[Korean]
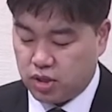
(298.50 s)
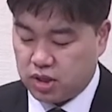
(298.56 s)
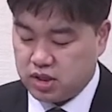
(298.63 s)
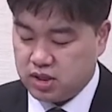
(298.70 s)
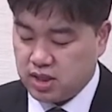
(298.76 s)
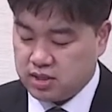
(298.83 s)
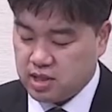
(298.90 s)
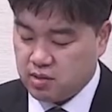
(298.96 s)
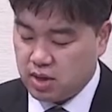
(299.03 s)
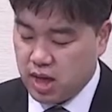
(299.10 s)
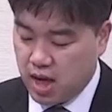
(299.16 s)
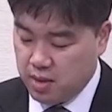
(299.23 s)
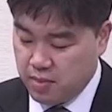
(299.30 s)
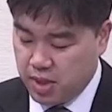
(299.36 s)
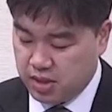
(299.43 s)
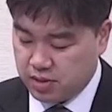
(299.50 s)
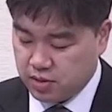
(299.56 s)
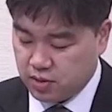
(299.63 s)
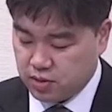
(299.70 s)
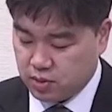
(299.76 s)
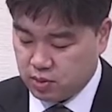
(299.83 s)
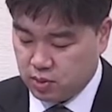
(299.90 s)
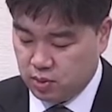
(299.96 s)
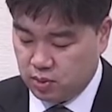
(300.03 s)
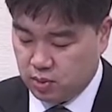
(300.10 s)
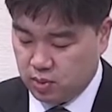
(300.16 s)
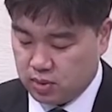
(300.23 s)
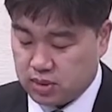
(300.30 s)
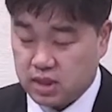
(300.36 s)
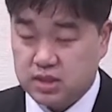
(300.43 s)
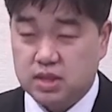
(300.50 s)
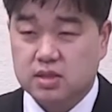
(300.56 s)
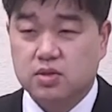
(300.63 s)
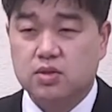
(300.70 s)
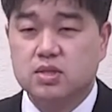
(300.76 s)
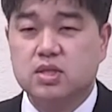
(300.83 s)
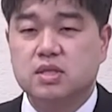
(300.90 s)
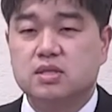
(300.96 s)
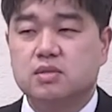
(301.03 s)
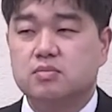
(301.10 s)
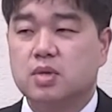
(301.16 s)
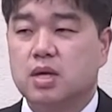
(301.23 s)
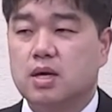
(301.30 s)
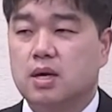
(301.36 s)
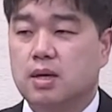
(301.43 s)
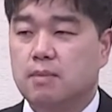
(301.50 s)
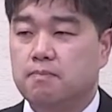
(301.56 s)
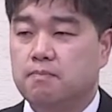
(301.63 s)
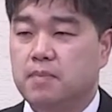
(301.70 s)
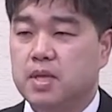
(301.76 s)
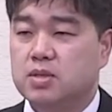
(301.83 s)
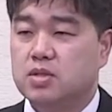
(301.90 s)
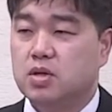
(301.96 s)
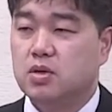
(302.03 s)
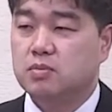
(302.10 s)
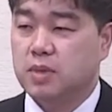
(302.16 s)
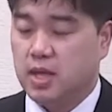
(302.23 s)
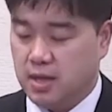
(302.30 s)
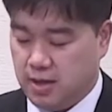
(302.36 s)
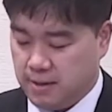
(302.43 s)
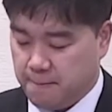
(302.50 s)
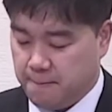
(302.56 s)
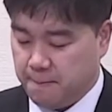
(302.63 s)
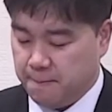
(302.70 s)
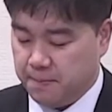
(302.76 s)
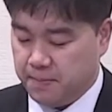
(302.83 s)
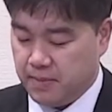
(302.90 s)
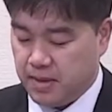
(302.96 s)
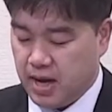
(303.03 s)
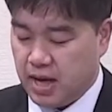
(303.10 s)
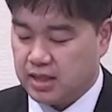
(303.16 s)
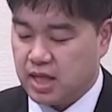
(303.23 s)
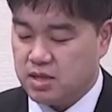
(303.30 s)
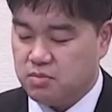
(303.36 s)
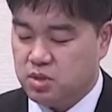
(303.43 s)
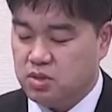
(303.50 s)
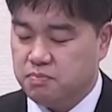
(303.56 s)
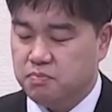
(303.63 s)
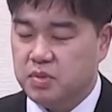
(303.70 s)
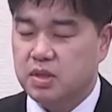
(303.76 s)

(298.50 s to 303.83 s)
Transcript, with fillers: 우리가 신앙생활 함에 있어서도 사실 그렇지 않습니까? 맨 처음에 하나님을